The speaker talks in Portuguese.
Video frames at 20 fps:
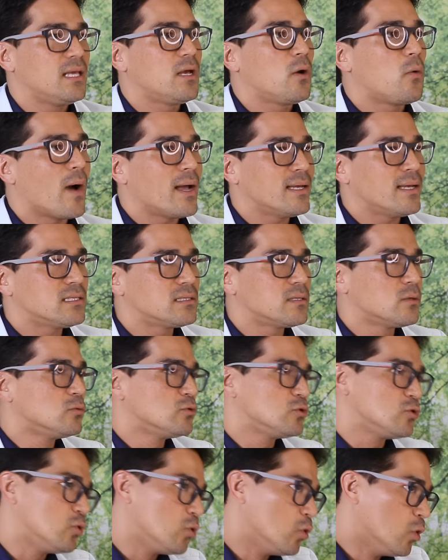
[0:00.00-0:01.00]
e quais são
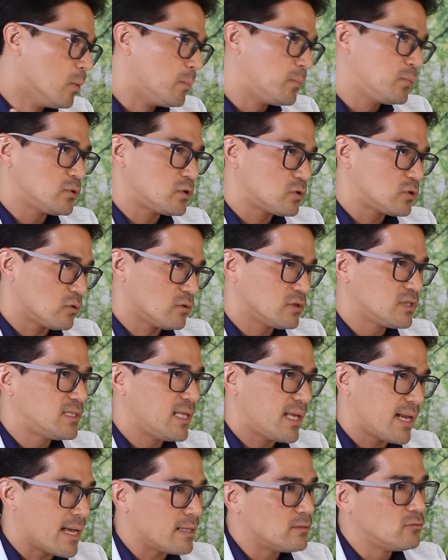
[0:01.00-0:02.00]
os grupos
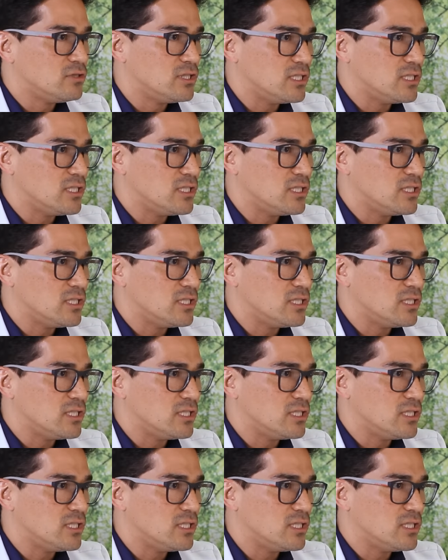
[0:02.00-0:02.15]
considerados